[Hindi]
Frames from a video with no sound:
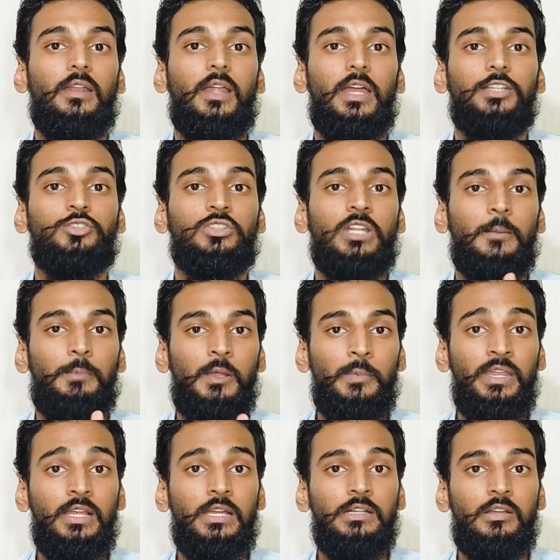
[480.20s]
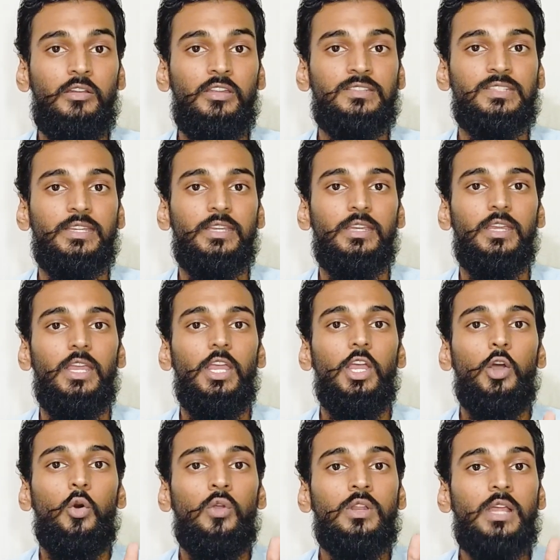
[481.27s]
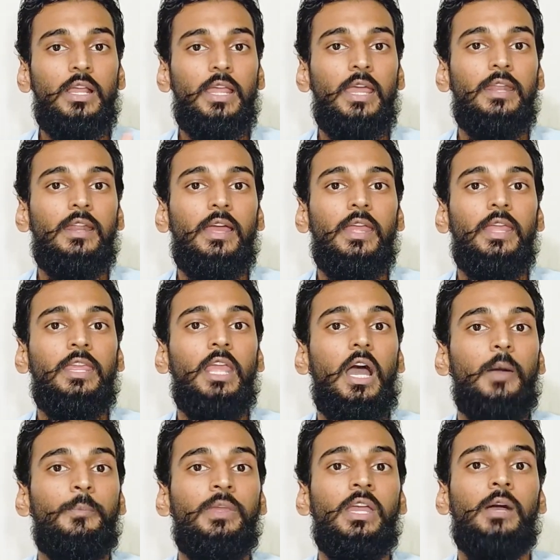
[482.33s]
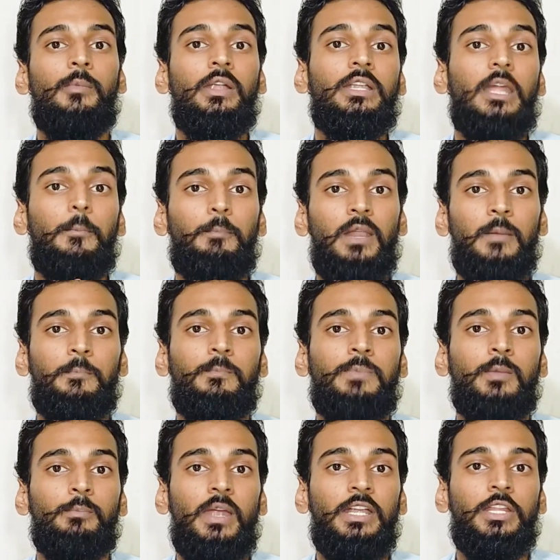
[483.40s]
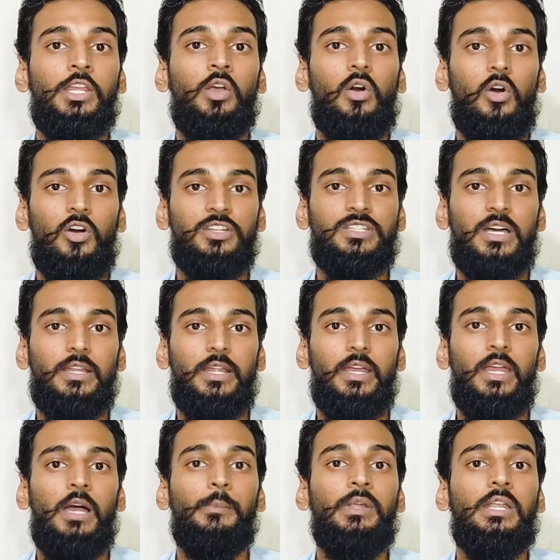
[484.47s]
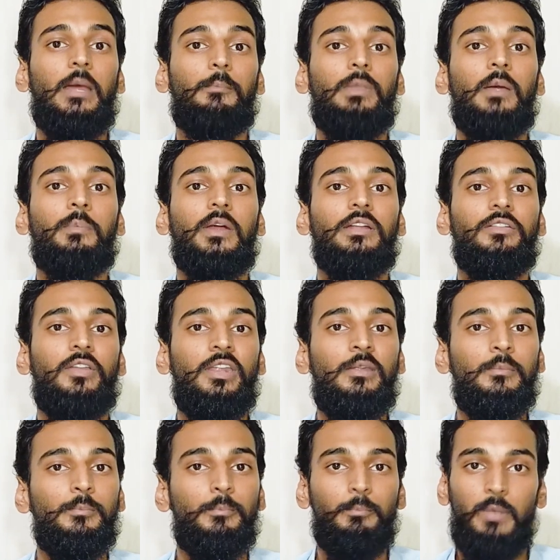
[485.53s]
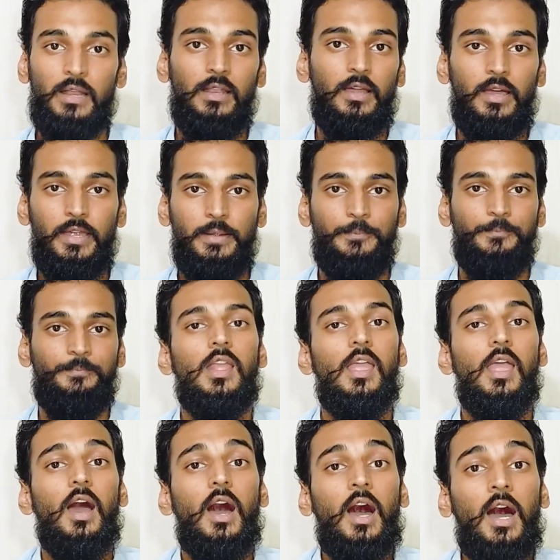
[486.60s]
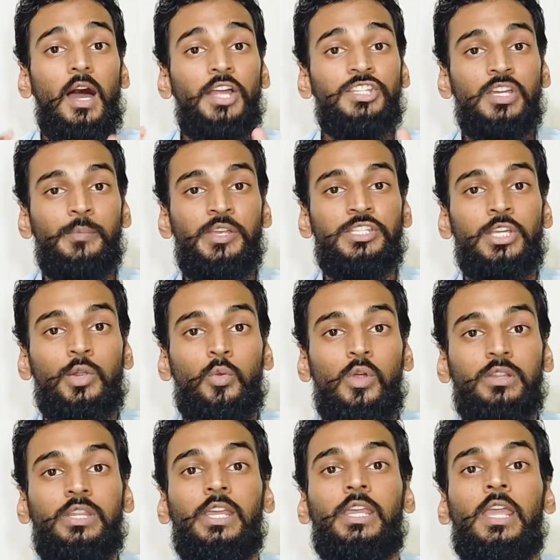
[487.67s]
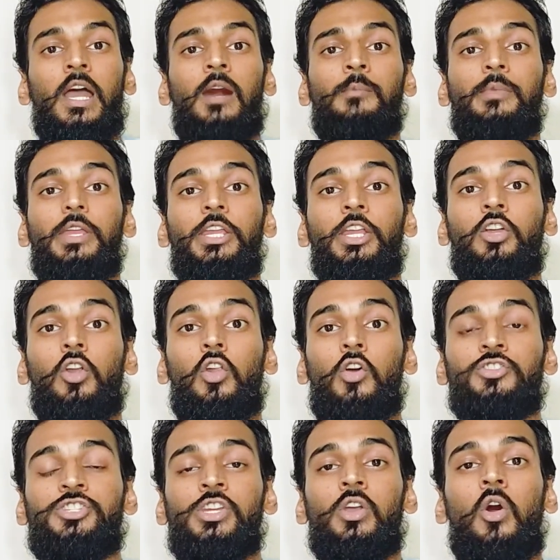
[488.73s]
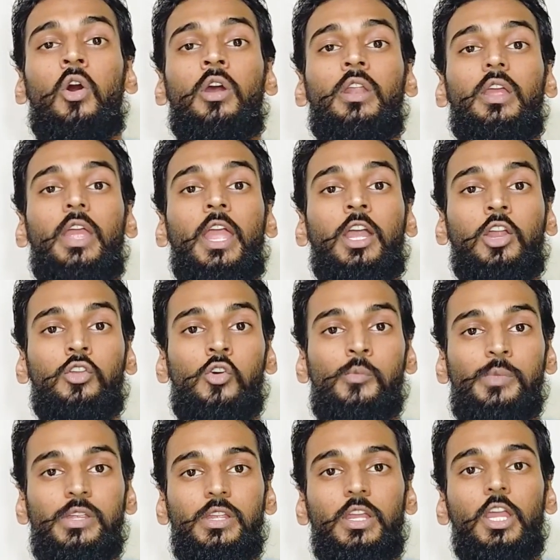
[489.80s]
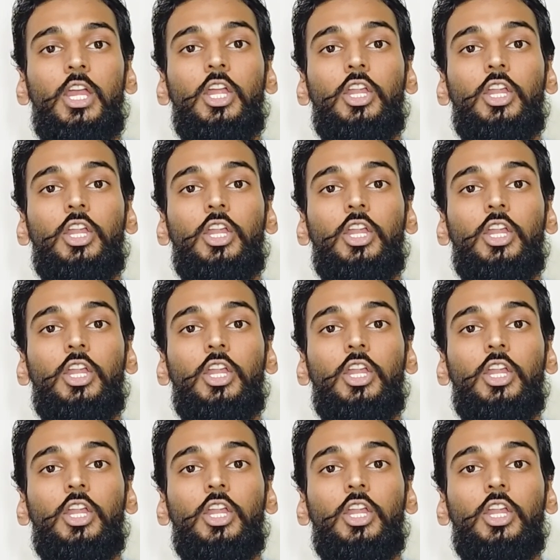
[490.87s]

करना है जो डेवलपिंग कंट्रीज हैं उनका कहना है कि अभी हमें डेवलपमेंट की ओर जाना है हमें डेवलप कंट्री बनना है आज हमें जरूरत है कि हम इकोलॉजी और इकोनॉमी